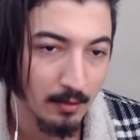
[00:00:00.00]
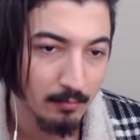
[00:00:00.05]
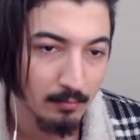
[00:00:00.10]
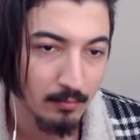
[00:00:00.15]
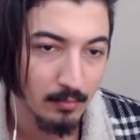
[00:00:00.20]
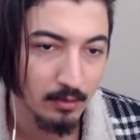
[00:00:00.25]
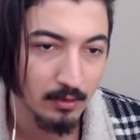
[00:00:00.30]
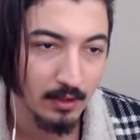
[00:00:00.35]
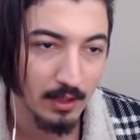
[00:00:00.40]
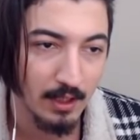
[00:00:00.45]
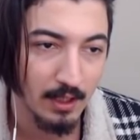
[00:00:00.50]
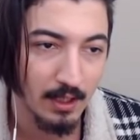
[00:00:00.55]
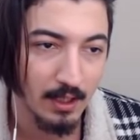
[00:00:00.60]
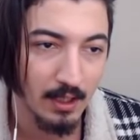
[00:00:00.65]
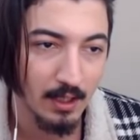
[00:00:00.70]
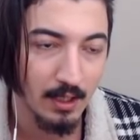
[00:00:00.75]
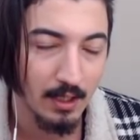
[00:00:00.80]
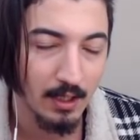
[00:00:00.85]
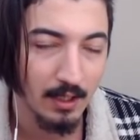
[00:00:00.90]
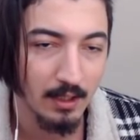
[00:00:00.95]
Bu
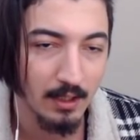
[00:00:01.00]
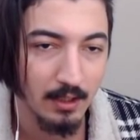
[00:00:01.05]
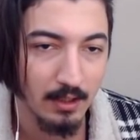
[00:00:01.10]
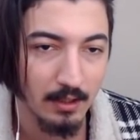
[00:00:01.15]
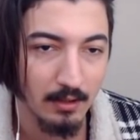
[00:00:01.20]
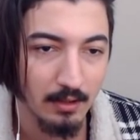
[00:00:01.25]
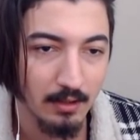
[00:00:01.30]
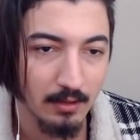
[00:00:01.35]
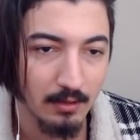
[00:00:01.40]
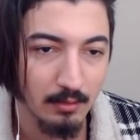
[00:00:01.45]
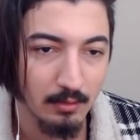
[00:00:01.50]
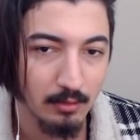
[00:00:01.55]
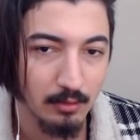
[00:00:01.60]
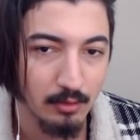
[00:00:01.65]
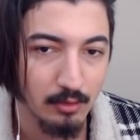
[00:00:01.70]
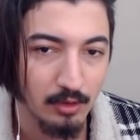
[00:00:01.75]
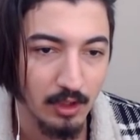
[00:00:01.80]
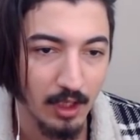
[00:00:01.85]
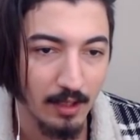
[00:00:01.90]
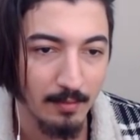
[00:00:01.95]
da 3. E,
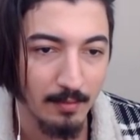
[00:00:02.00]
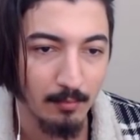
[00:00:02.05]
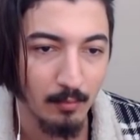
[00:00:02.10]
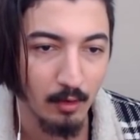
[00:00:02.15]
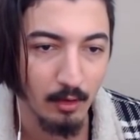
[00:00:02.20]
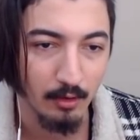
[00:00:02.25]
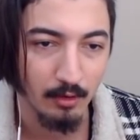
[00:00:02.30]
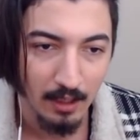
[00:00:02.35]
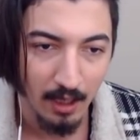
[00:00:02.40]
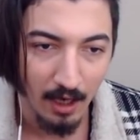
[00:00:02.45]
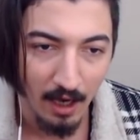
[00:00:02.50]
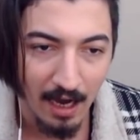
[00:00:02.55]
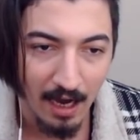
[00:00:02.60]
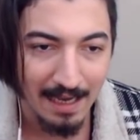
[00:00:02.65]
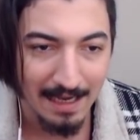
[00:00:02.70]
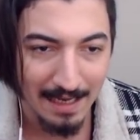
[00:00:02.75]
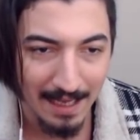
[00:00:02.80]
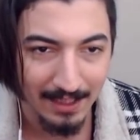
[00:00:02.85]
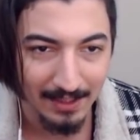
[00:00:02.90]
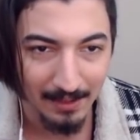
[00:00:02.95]
tamam moruk.
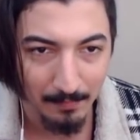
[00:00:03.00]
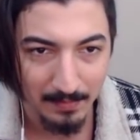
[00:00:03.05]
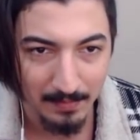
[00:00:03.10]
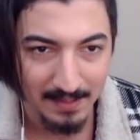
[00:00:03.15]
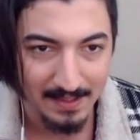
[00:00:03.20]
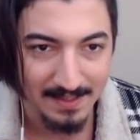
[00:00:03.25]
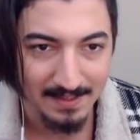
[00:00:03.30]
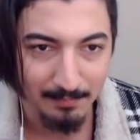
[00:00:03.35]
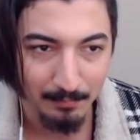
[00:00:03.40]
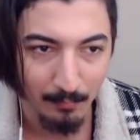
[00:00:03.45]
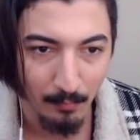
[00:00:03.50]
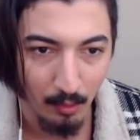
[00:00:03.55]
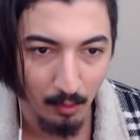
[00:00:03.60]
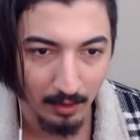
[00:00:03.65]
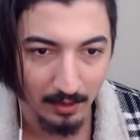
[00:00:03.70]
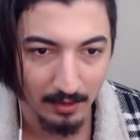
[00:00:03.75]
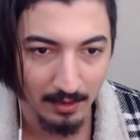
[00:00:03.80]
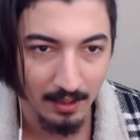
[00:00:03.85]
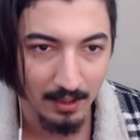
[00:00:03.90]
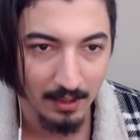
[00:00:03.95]
Hala alabilirsin bu
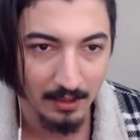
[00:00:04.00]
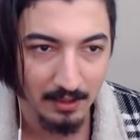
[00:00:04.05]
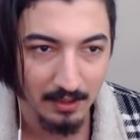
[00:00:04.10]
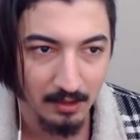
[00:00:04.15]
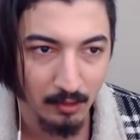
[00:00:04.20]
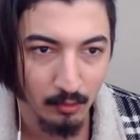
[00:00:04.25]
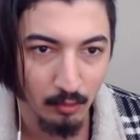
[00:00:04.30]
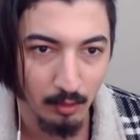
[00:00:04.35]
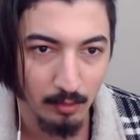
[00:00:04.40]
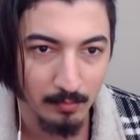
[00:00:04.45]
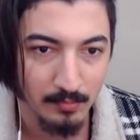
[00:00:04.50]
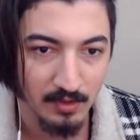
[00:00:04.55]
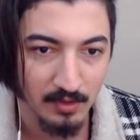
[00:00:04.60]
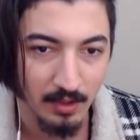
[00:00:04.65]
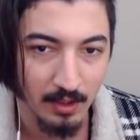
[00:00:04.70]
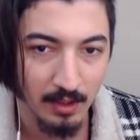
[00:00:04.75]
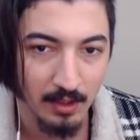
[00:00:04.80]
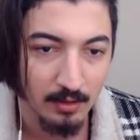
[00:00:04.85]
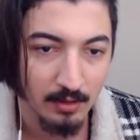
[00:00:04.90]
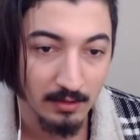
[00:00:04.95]
arada. İnanıyorum sana.